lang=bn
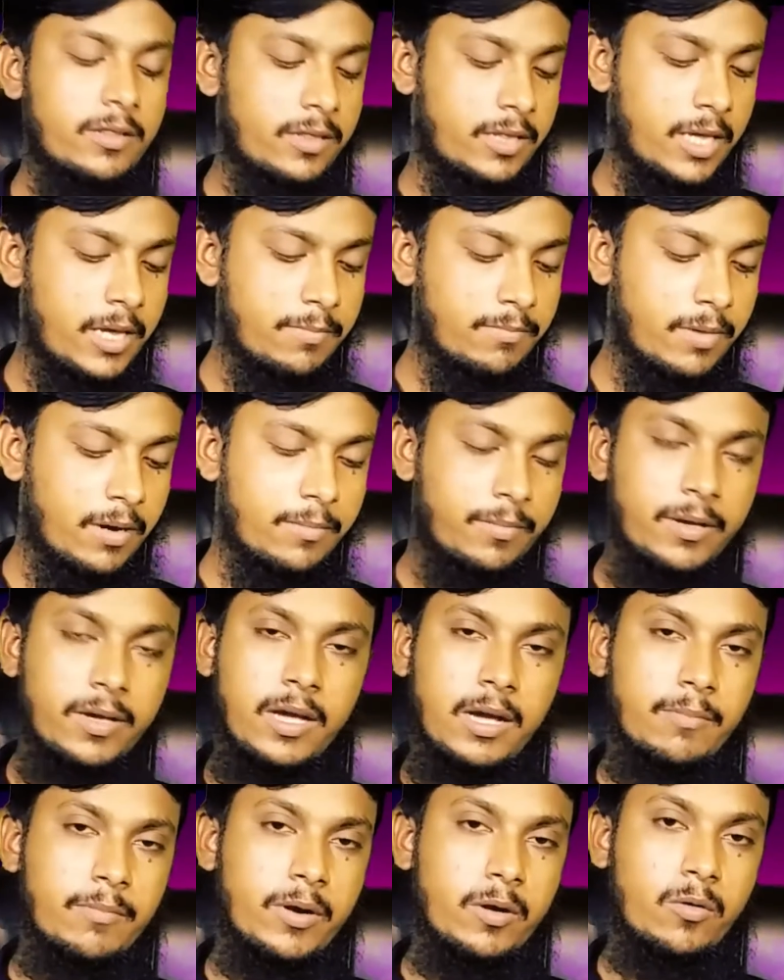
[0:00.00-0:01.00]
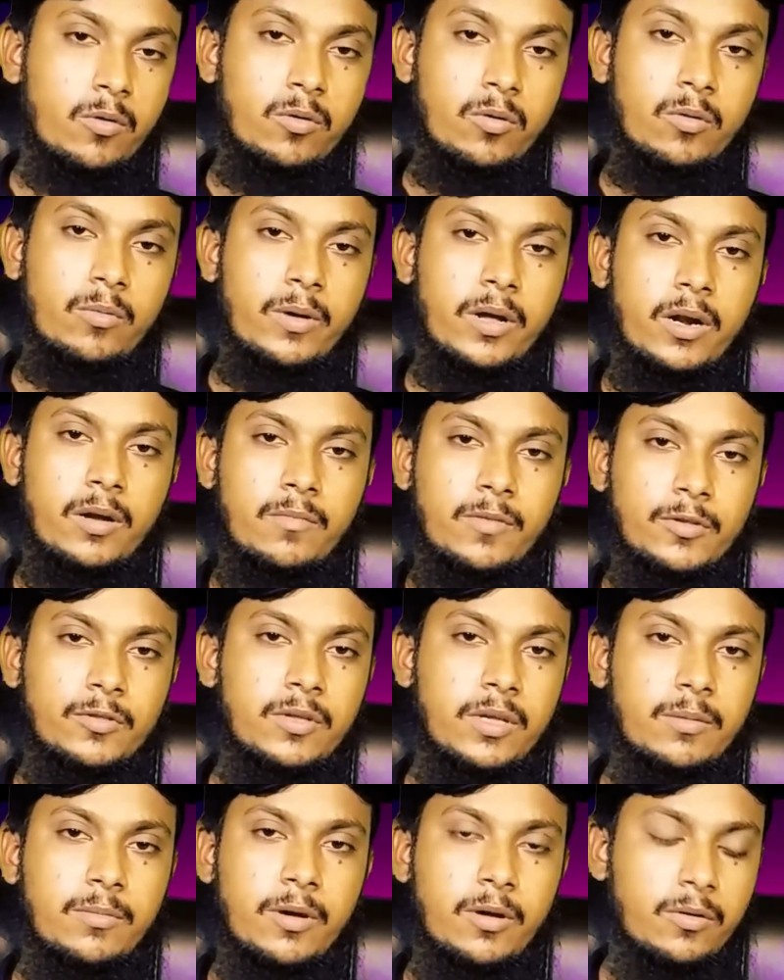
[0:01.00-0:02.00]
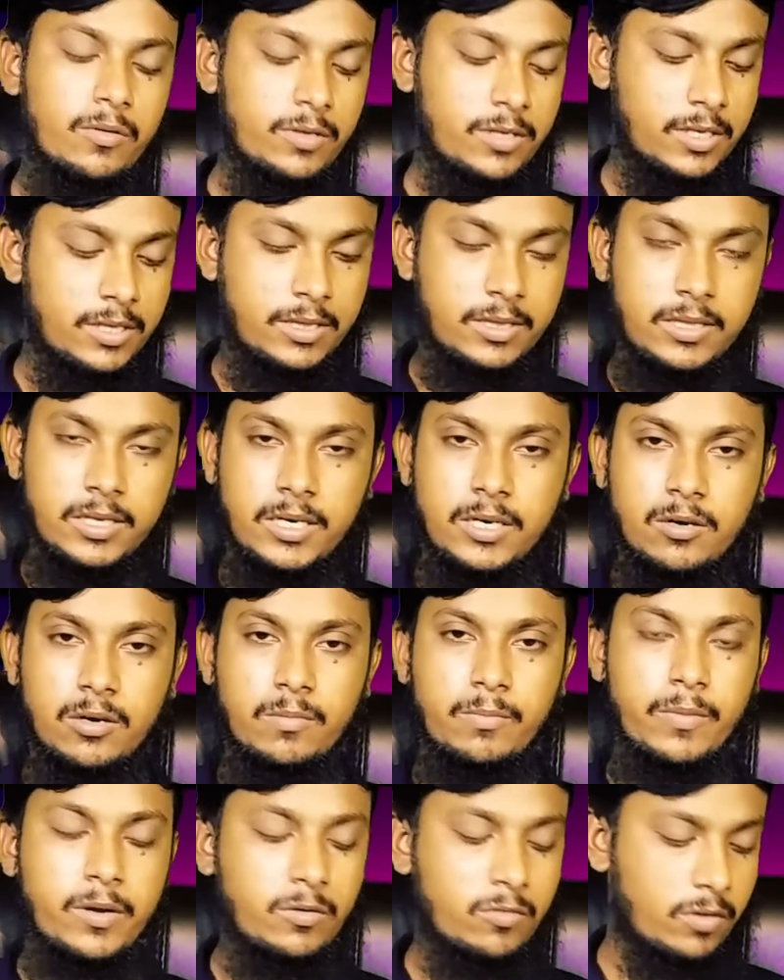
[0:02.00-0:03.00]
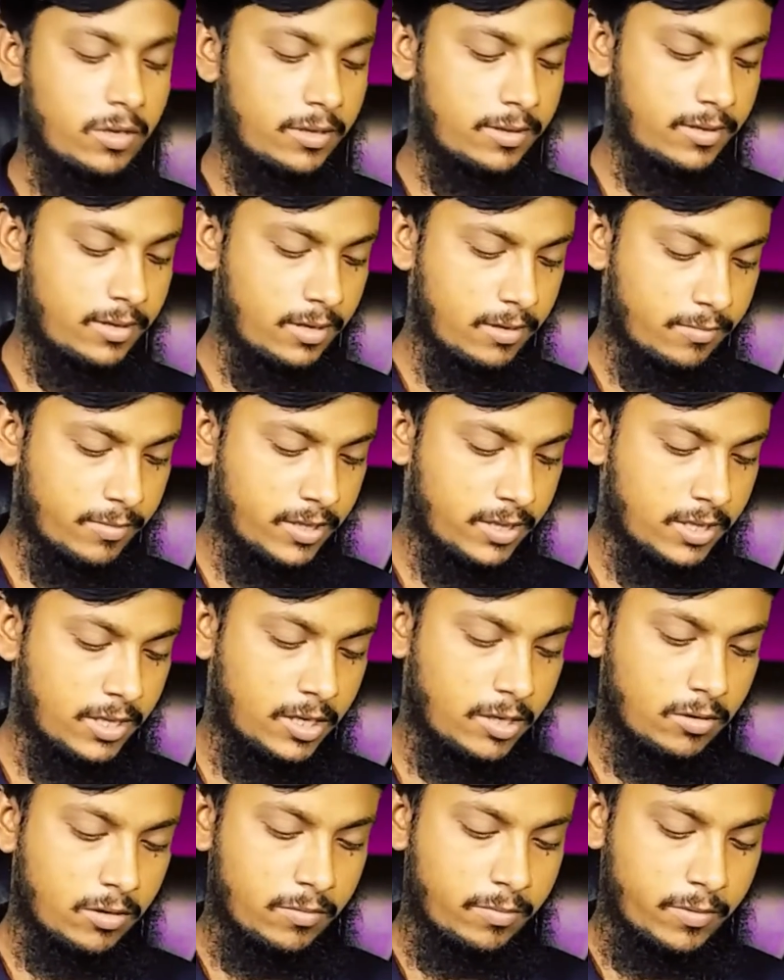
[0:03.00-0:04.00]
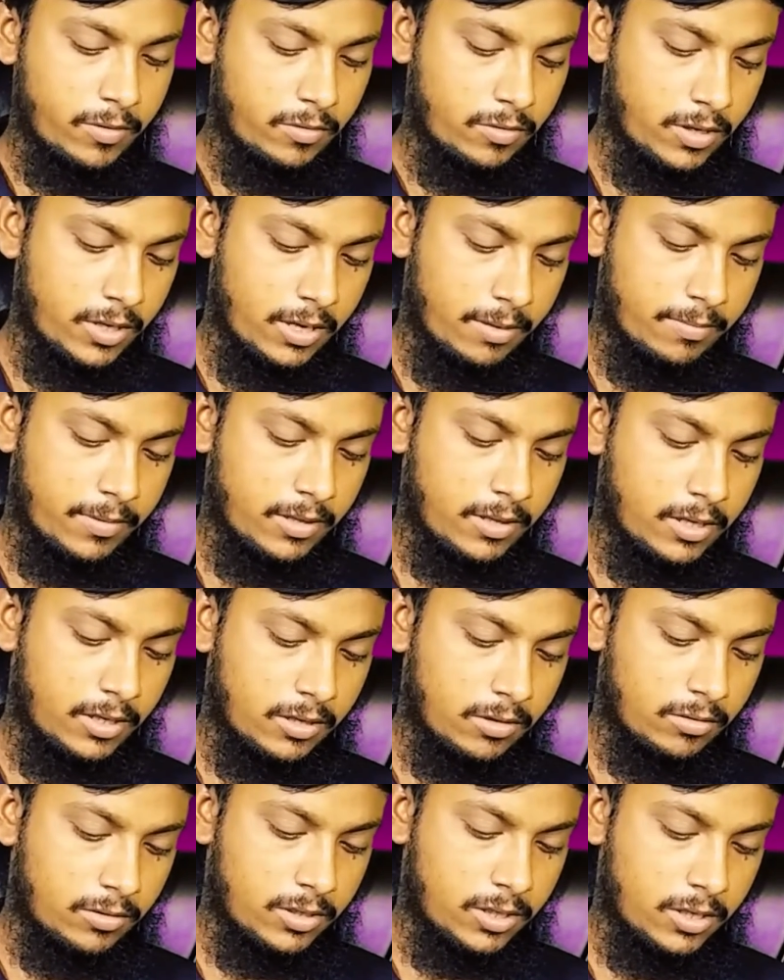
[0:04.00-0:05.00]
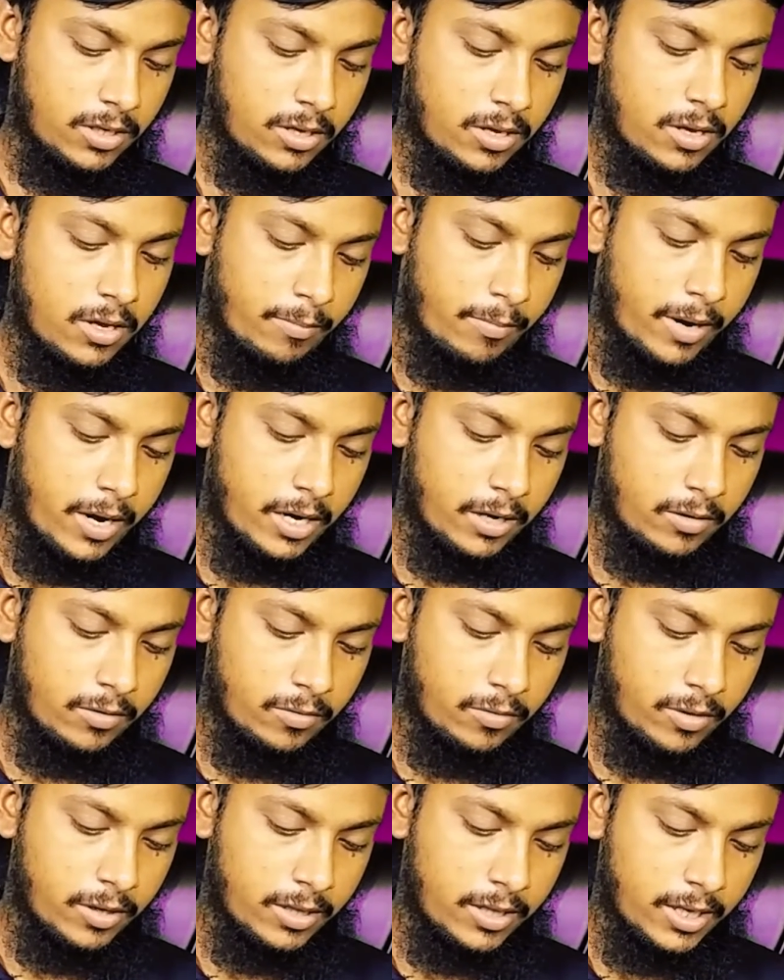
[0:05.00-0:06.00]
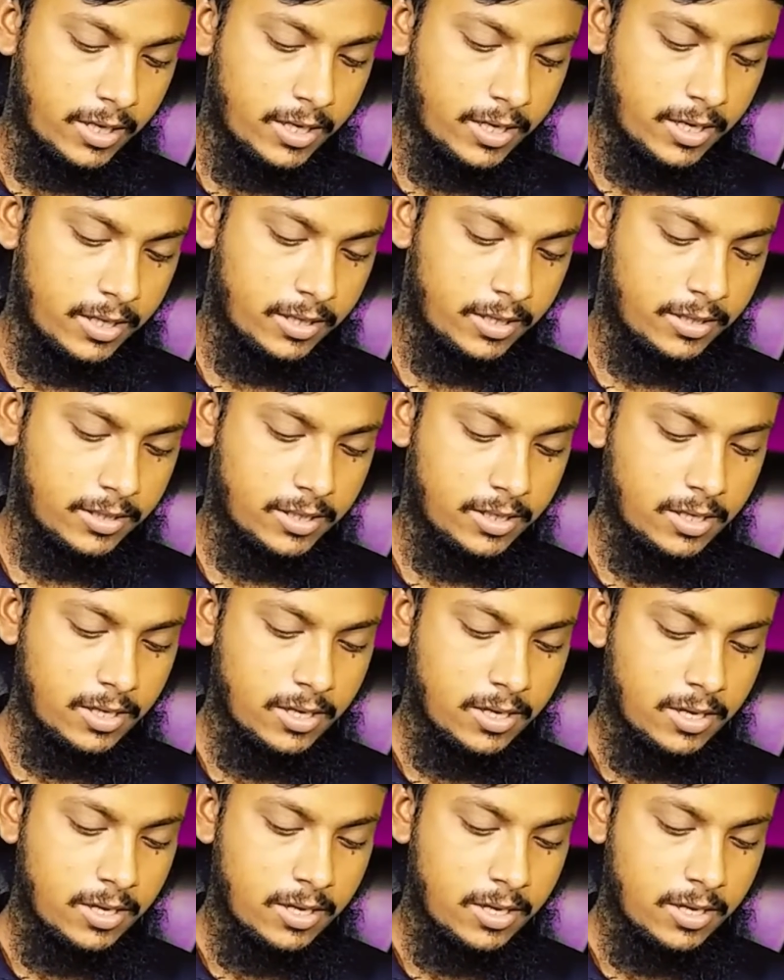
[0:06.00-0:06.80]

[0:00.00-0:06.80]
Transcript: সেমভাবে আমরা অন্যবারের মতো এবারও যে থ্রি ডট মেনু আছে আমি থ্রি ডট মেনুটি আপনাদেরকে হচ্ছে মার্ক করে দেখিয়ে দিচ্ছি